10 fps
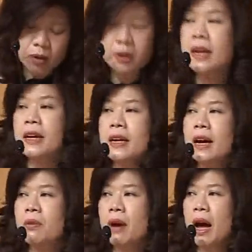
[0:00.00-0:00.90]
ก็เรียนนะ
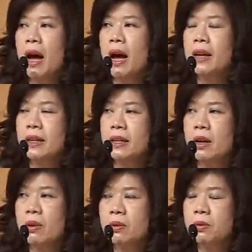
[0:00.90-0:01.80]
คะว่าอันนี้
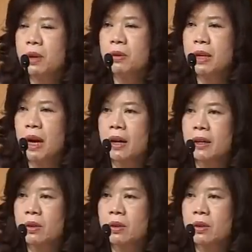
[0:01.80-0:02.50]
เดี๋ยวเราจะ